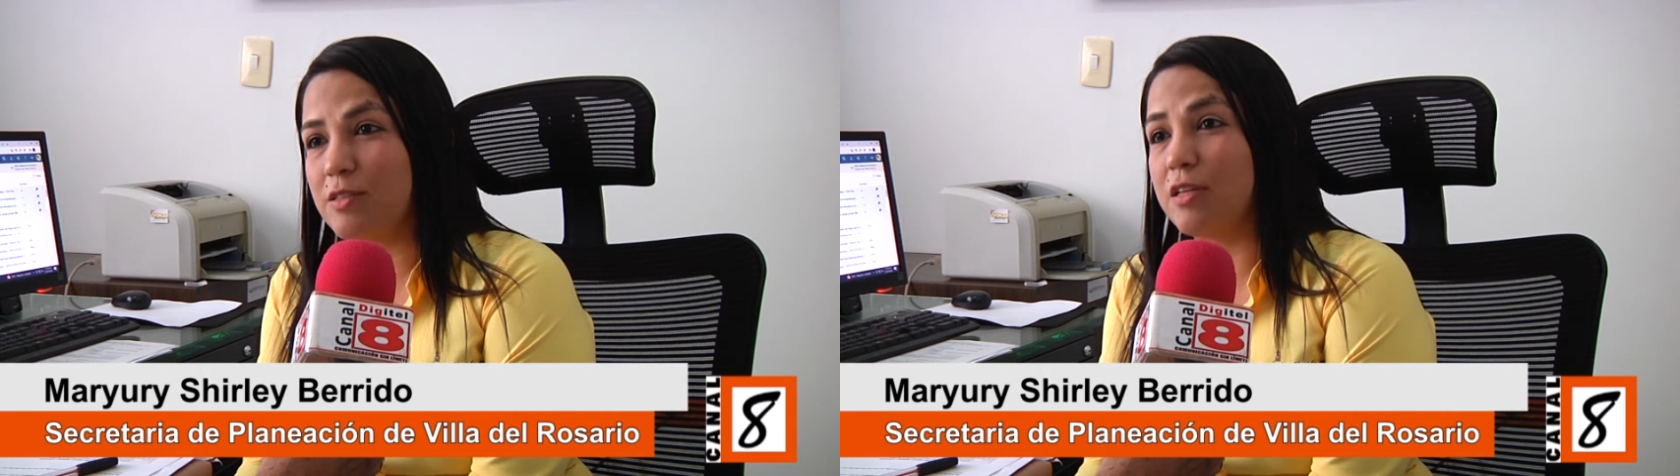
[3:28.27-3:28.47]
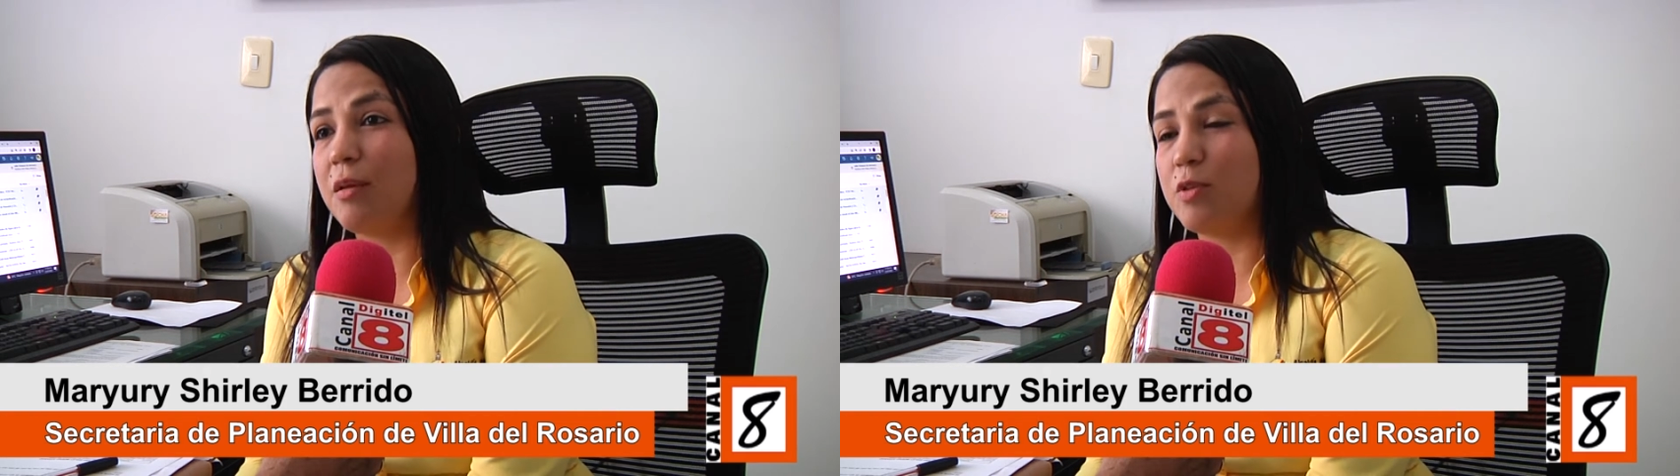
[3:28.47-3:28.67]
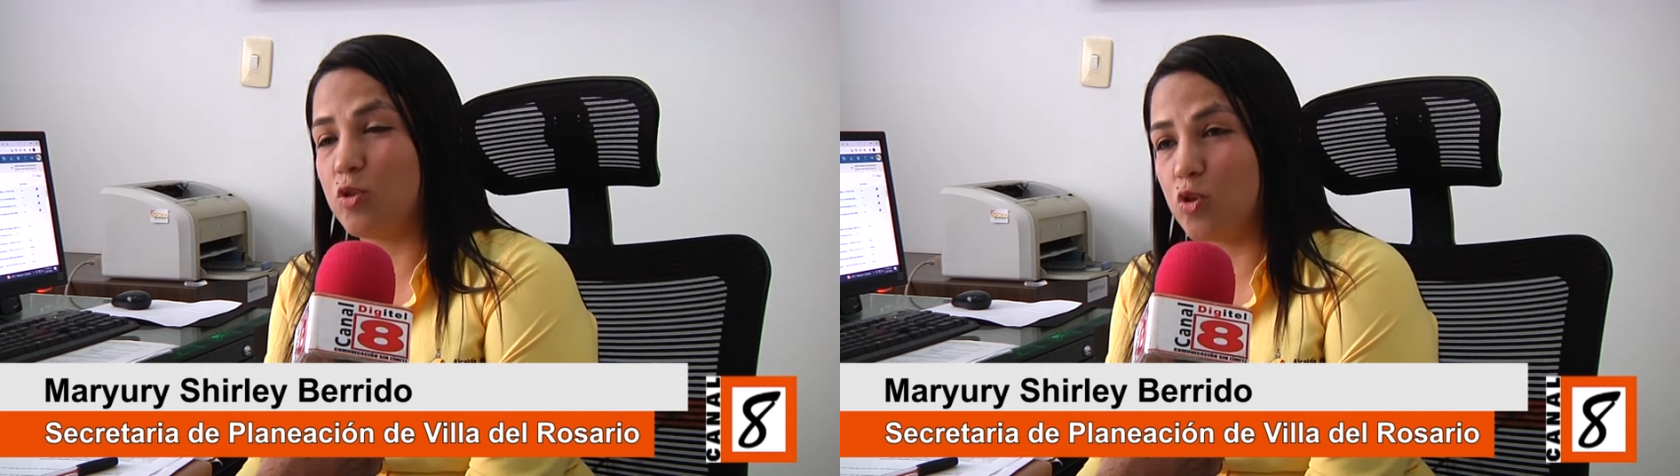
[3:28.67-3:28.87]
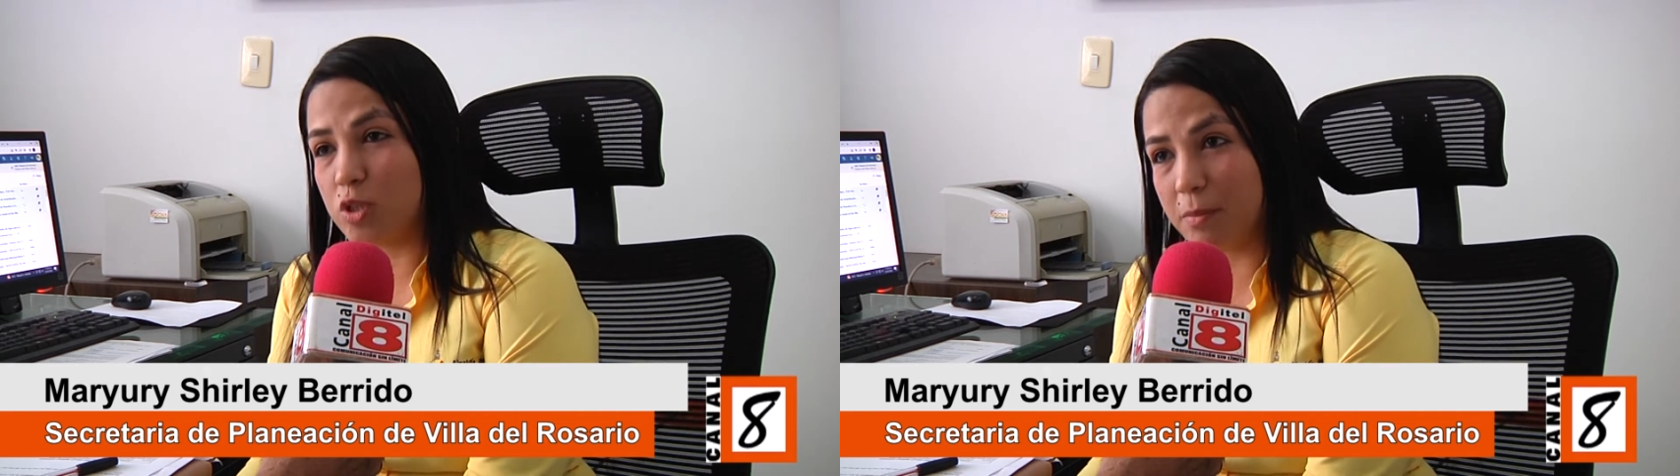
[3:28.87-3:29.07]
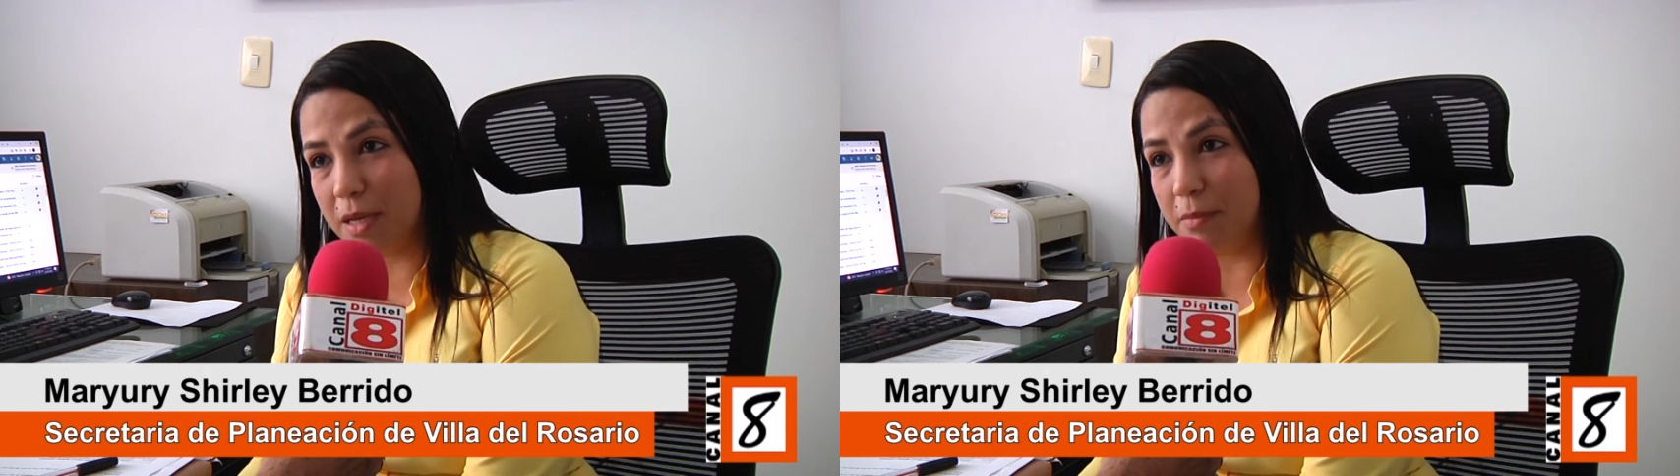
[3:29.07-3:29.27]
son también
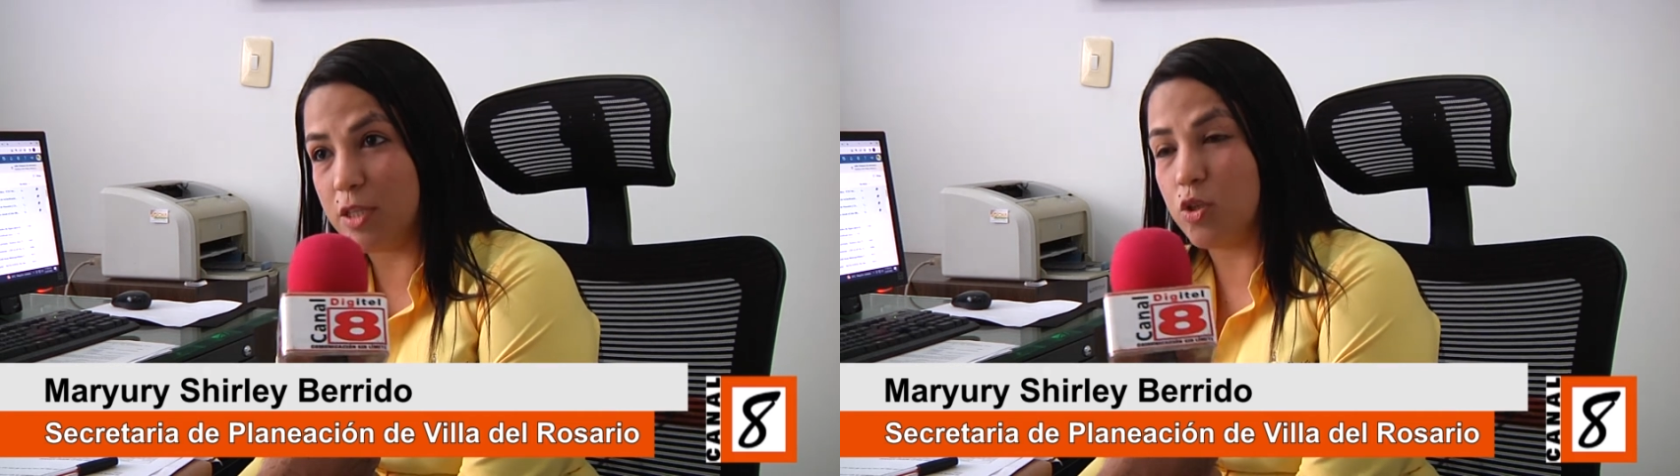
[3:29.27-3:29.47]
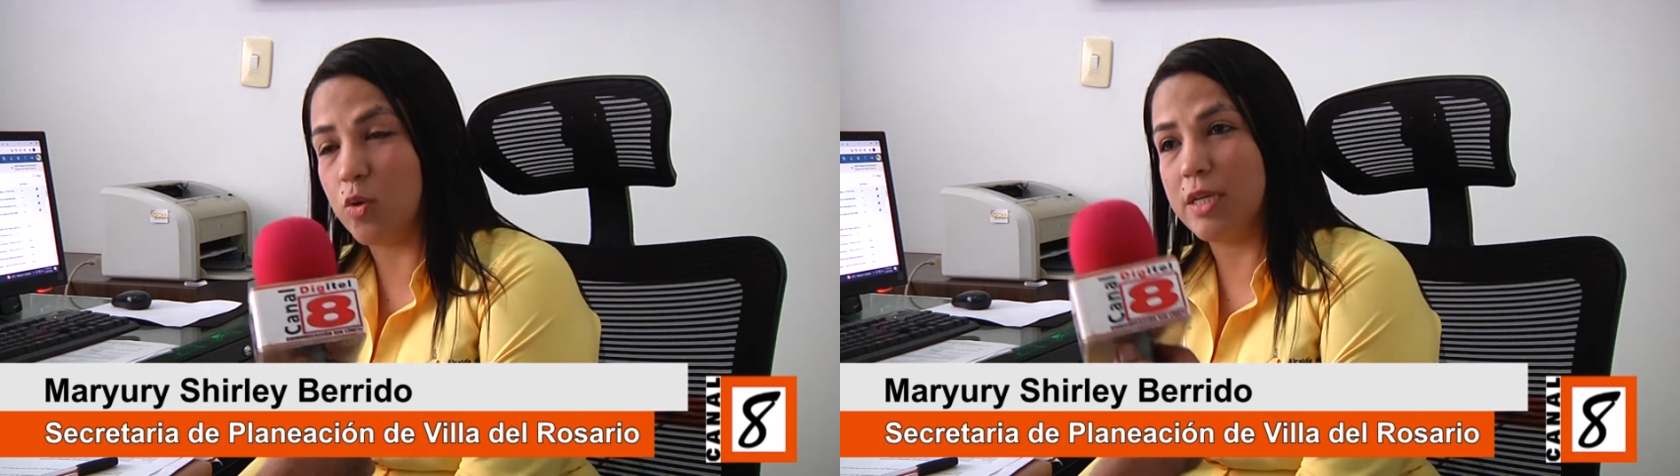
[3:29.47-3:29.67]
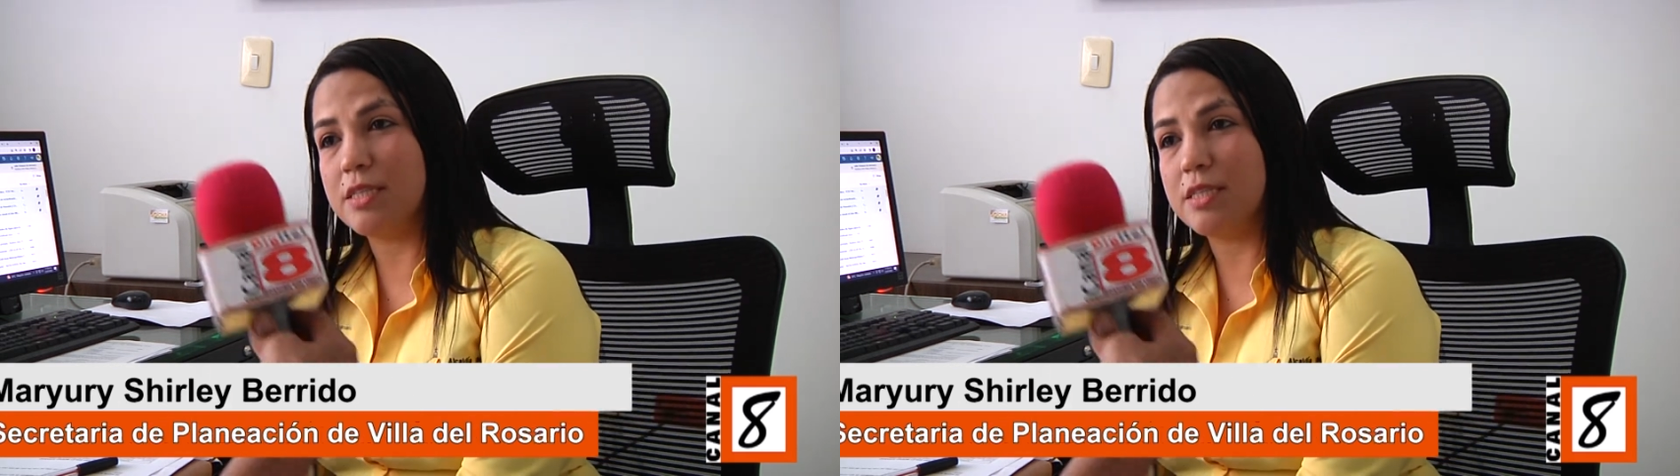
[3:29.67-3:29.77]
12 mil millones.